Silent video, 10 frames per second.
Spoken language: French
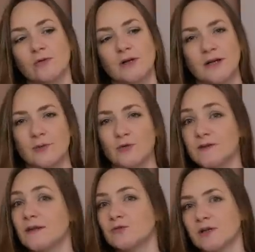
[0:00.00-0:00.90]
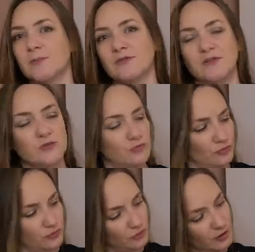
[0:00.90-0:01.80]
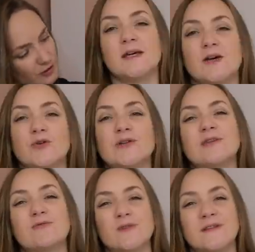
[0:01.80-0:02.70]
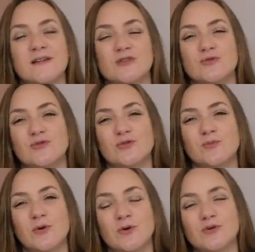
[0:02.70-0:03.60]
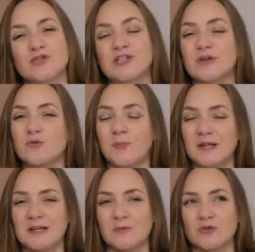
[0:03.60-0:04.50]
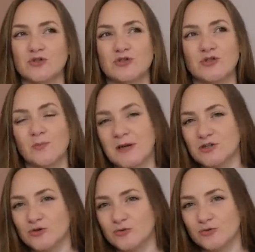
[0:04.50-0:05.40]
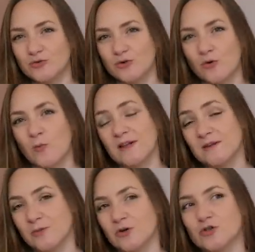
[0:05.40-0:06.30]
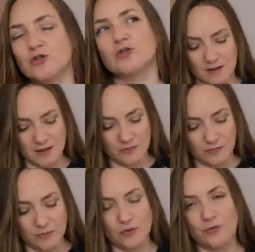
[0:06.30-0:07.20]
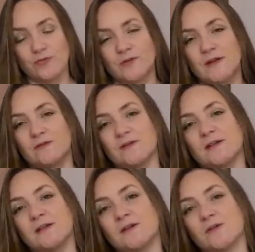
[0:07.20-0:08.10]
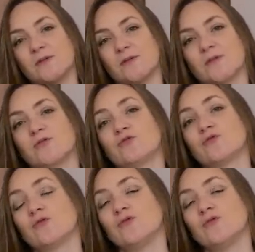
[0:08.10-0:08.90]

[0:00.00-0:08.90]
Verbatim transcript: clairement, ça l'aurait pas fait du tout. Au niveau des ajustements, j'ai coupé les manches sans marge de couture au bas des manches. Et vu que vous avez euh, sur